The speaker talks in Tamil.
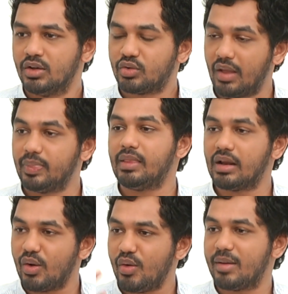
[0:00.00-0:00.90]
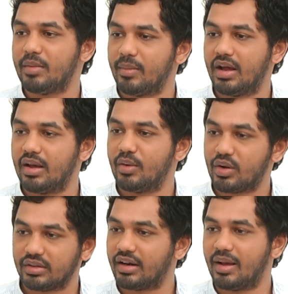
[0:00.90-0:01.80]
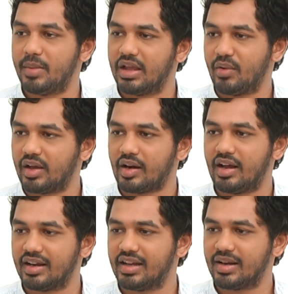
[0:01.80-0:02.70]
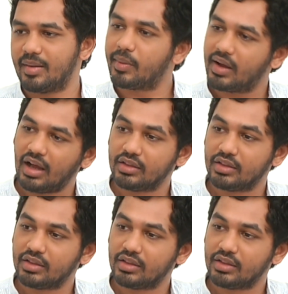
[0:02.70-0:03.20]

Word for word: ஸோ அந்த அளவுக்கு நம்ம மேலே ஒருத்தங்க நம்பிக்கை வைக்கிறாங்கங்கிறப்ப